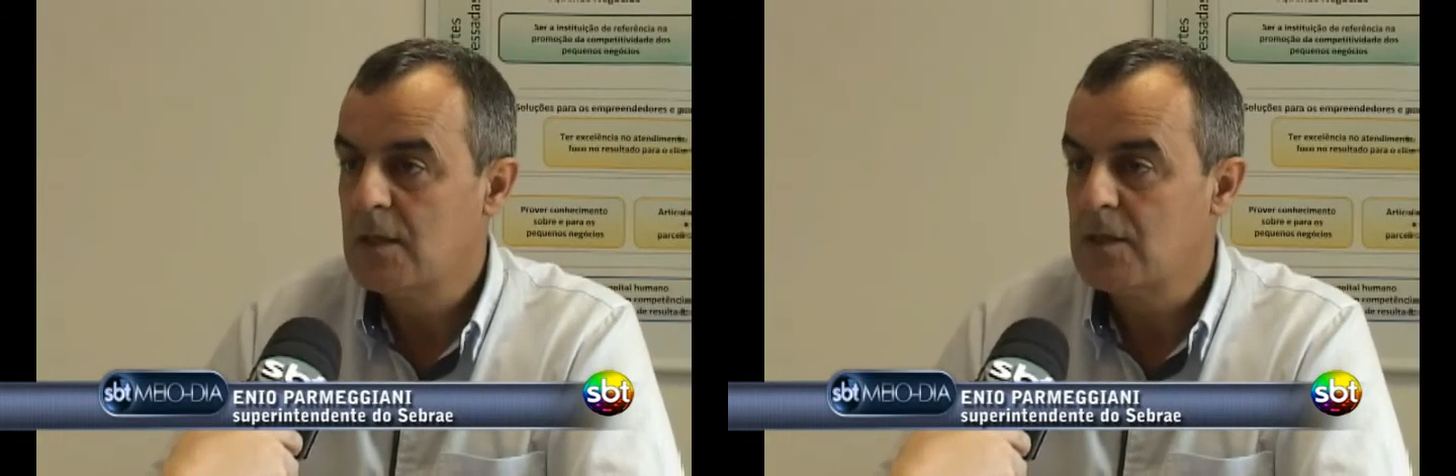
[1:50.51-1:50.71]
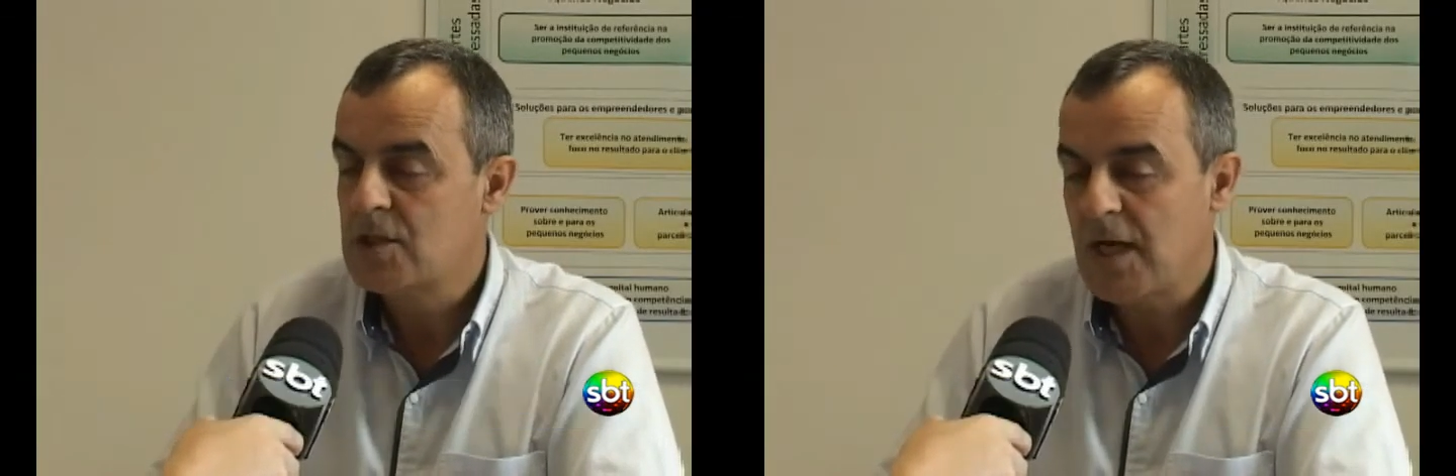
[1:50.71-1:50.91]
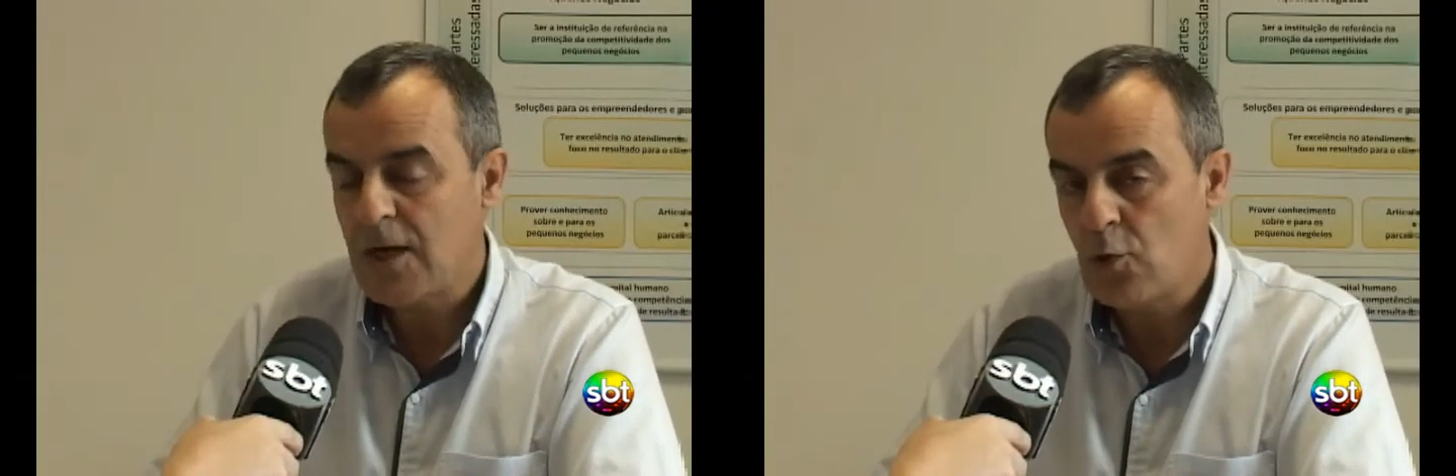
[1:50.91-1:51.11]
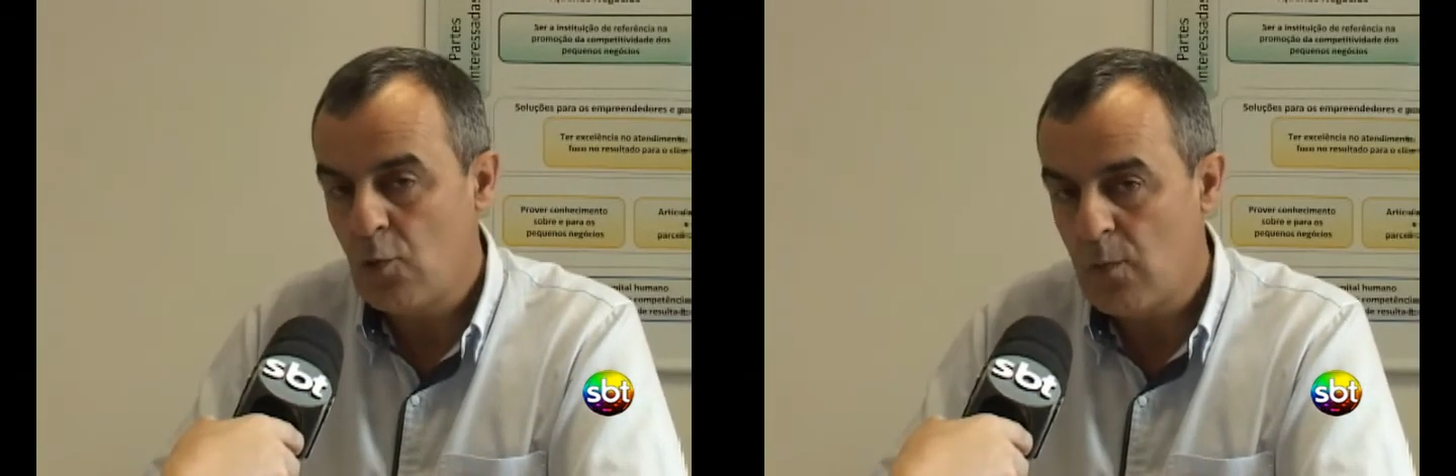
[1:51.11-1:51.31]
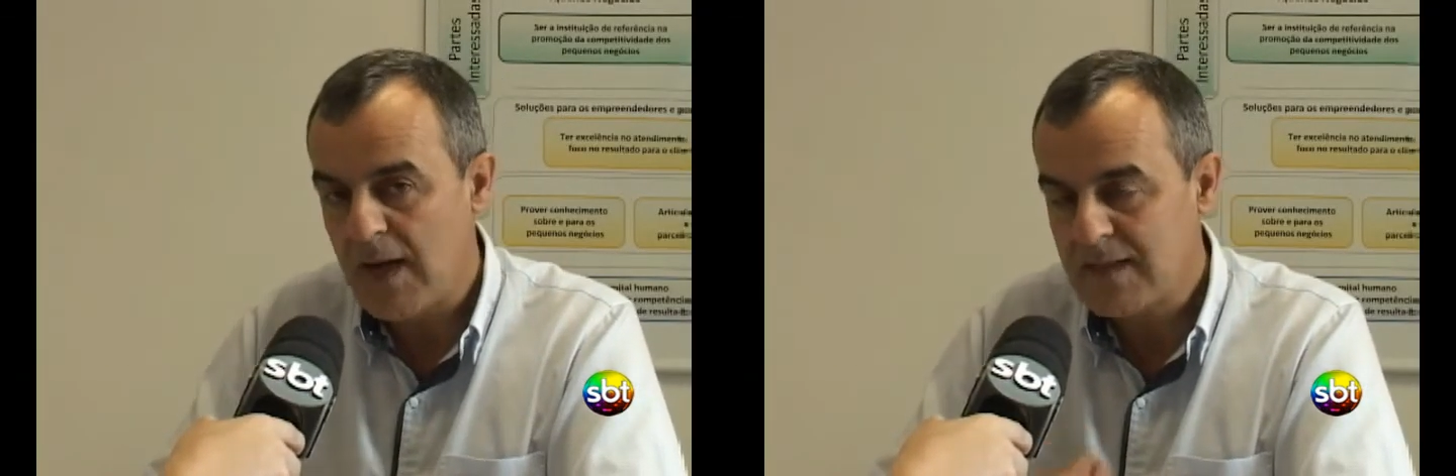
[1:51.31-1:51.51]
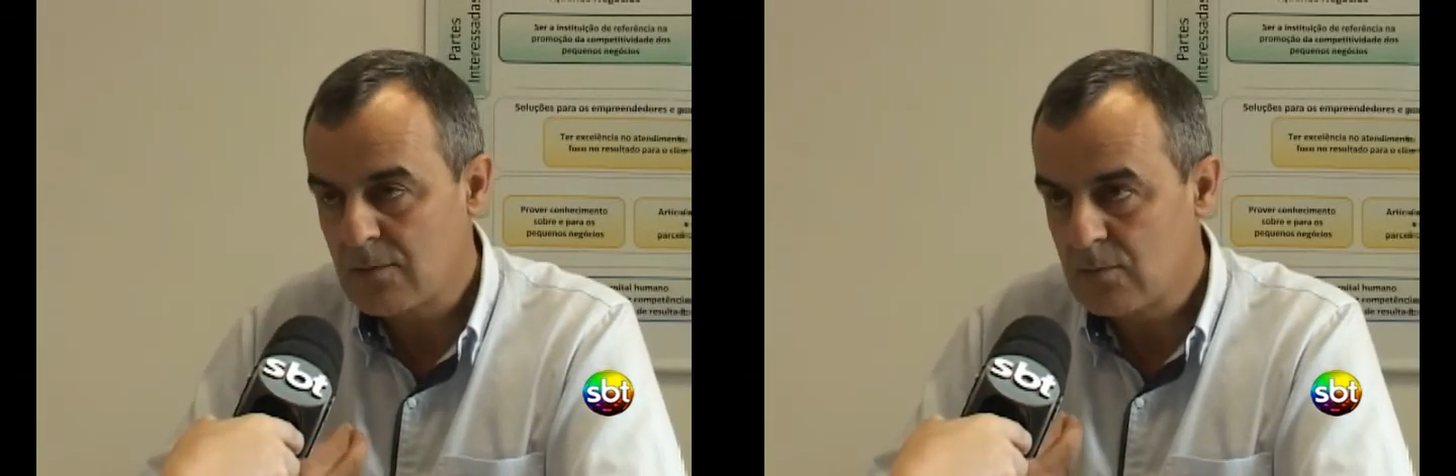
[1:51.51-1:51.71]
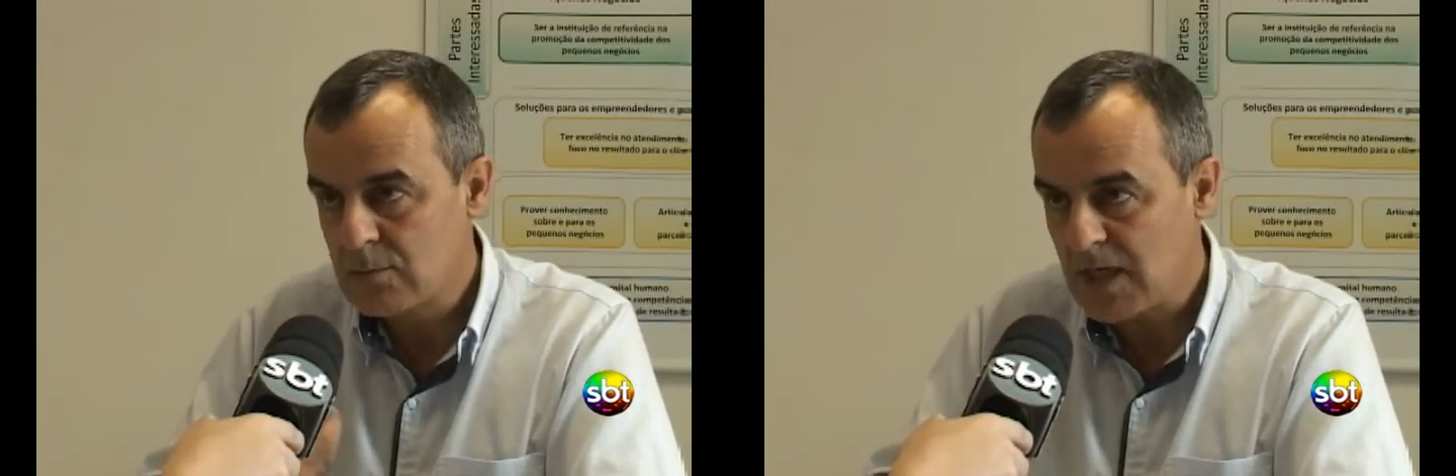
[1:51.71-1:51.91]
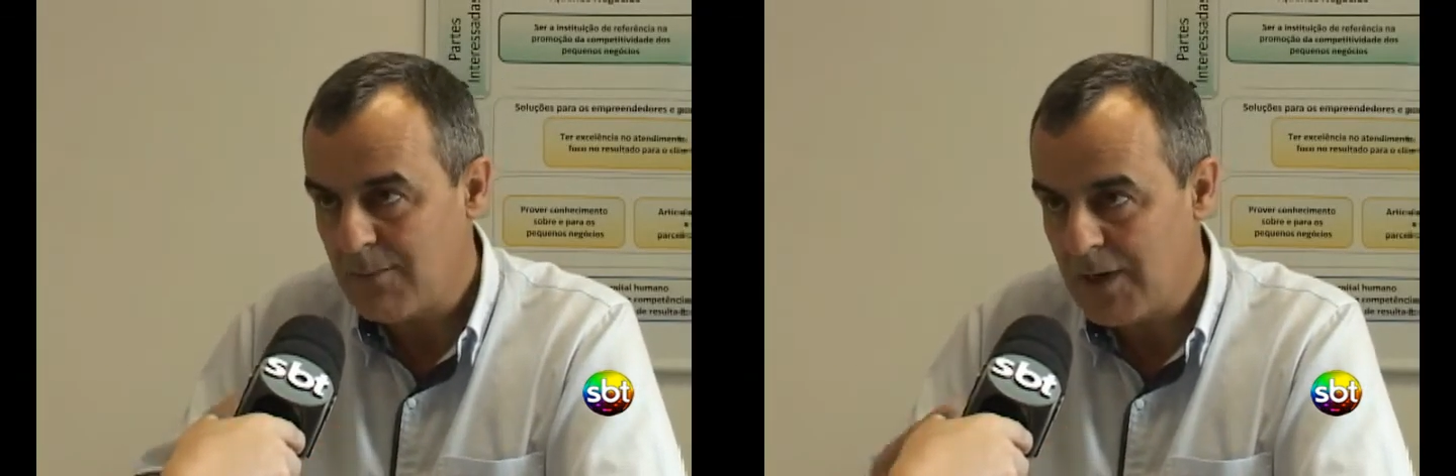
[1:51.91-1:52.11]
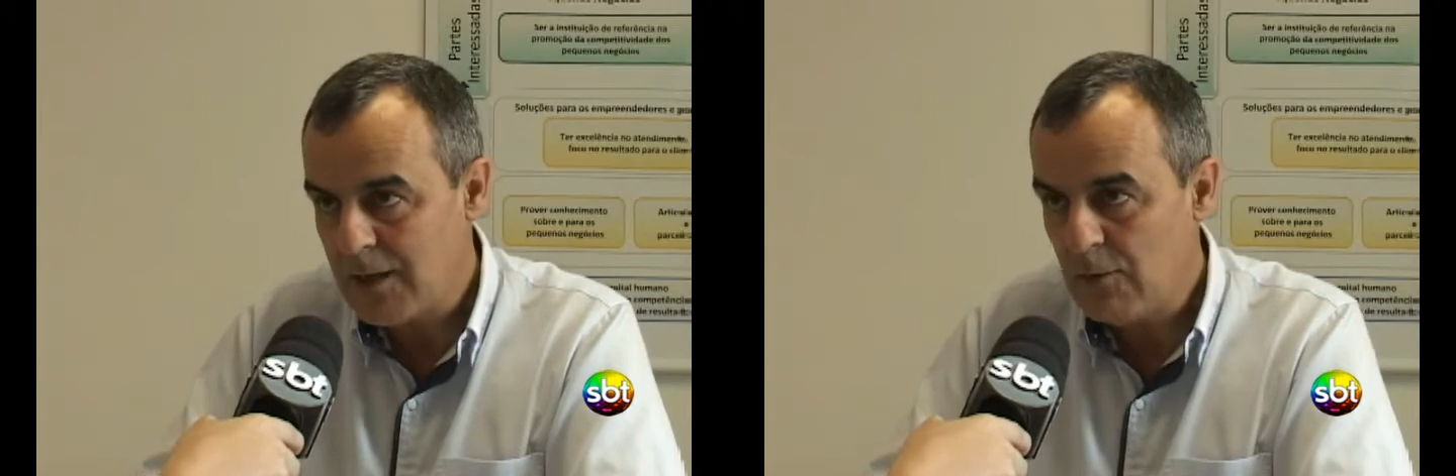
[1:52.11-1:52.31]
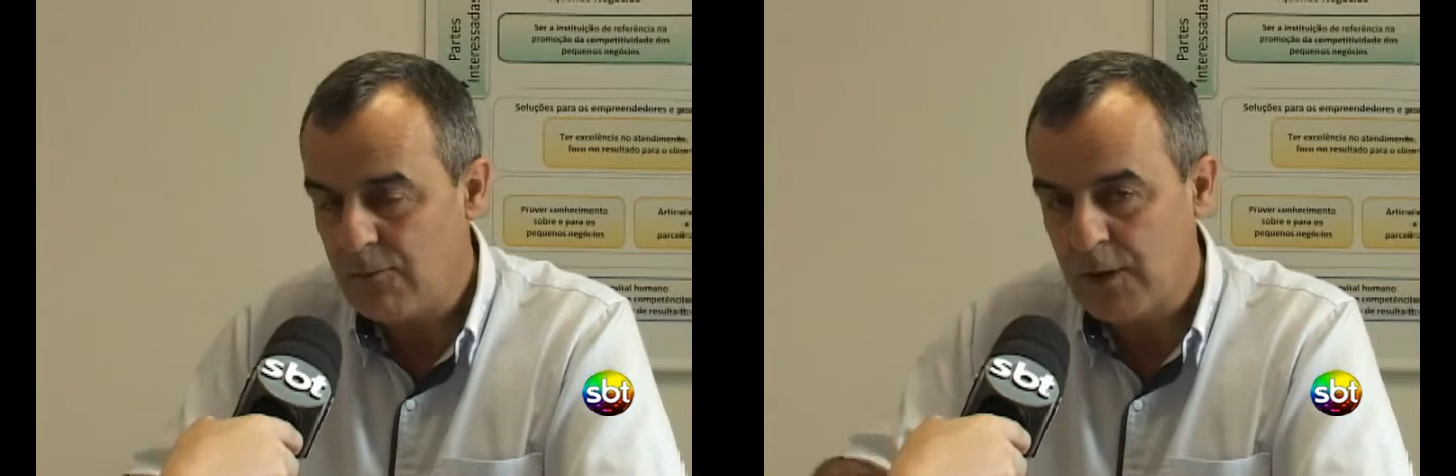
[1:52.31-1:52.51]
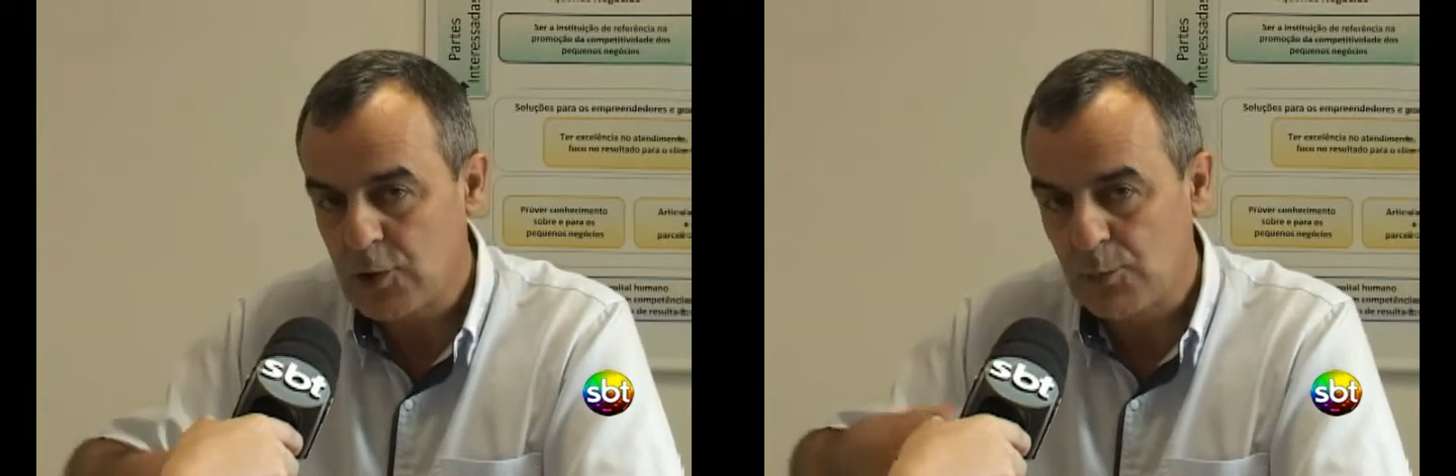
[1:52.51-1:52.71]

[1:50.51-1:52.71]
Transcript: já com uma, um trabalho feito